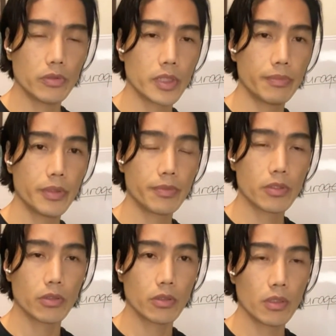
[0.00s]
yung dibdib
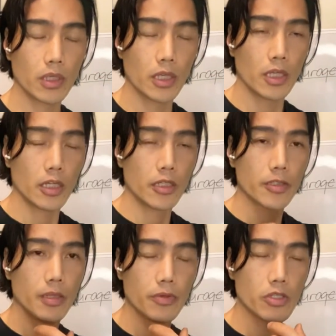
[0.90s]
ko.
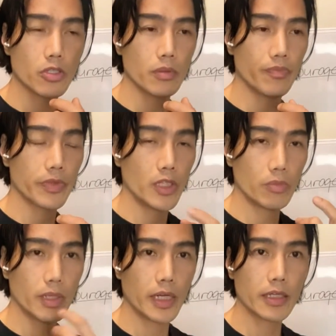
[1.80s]
Tapos hindi ako
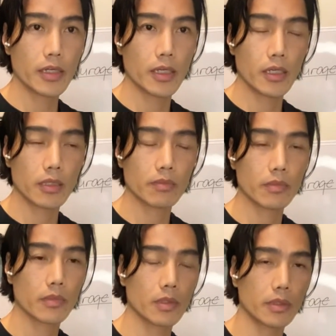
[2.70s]
makahinga.
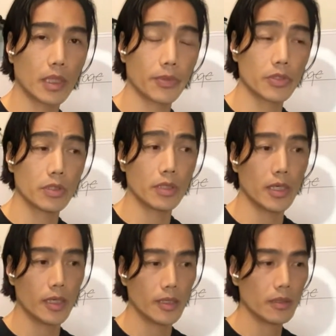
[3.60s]
Tapos
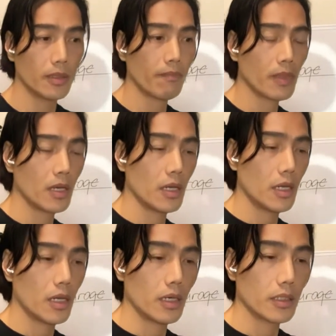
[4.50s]
uh,
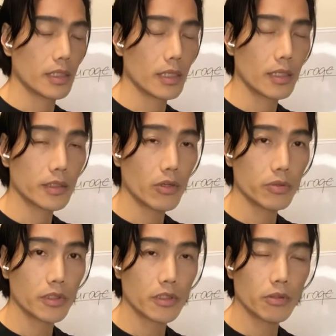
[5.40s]
talagang takot
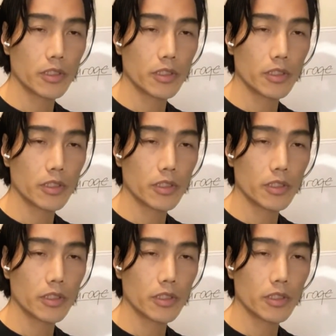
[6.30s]
na takot